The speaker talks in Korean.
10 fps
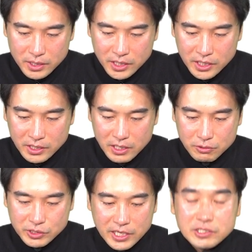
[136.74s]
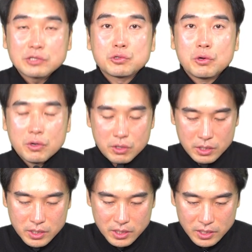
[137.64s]
1인 가구 생애 최초.
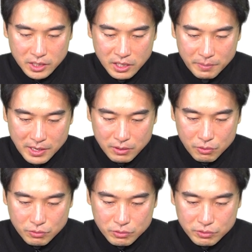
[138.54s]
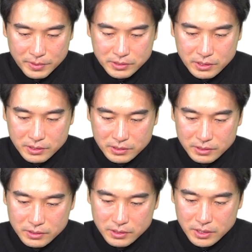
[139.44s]
일반 공급에서는
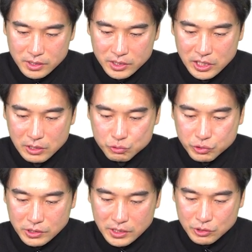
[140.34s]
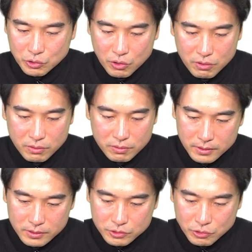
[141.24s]
1주택자 전용
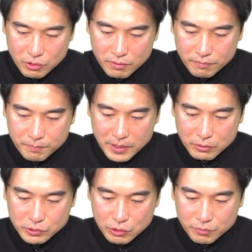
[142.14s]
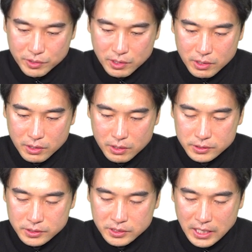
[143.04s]
전용 8호 제곱미터
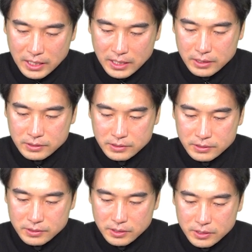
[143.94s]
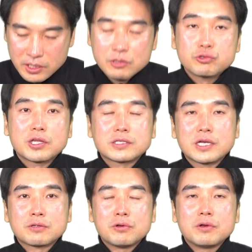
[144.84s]
이상은
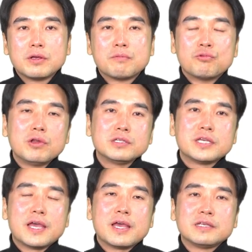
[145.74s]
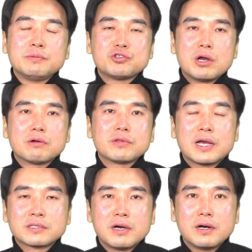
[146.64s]
1주택자도 물론 이제 입주하고
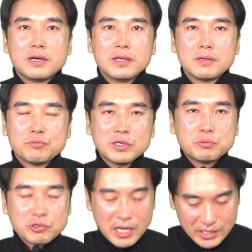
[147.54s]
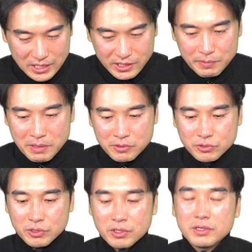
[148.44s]
나서 뭐 입주는 아직 한참
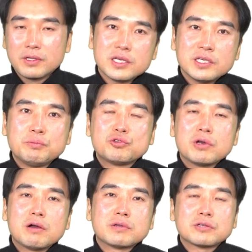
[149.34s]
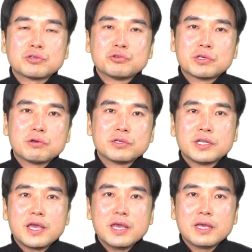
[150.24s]
남았죠. 입주하고 나서 6개월
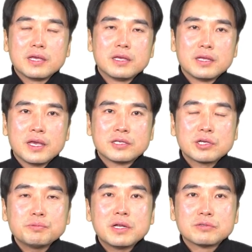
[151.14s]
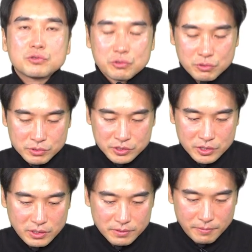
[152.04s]
이내에 예, 처분하는
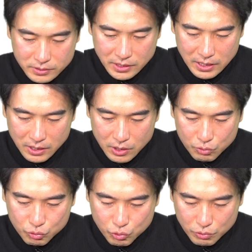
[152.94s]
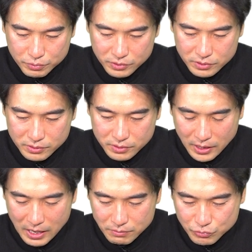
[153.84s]
조건이죠. 자, 국토부는
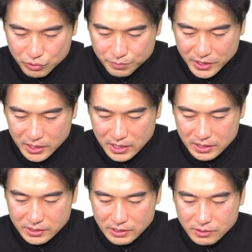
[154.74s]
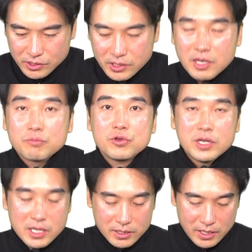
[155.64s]
다음 주 민간 사전 청약
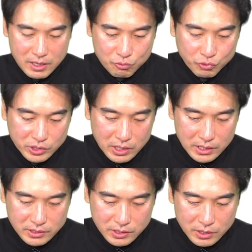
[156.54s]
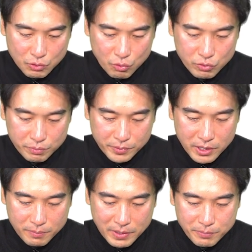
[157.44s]
물량의 구체적인 공급
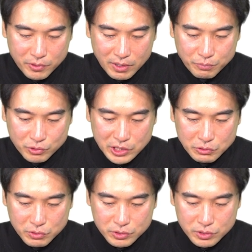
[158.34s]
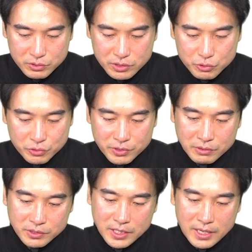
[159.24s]
계획 발표를 앞두고 최종 일정을
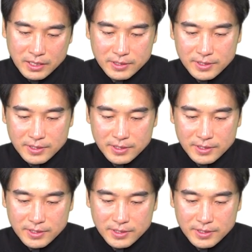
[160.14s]
조율하고 있다.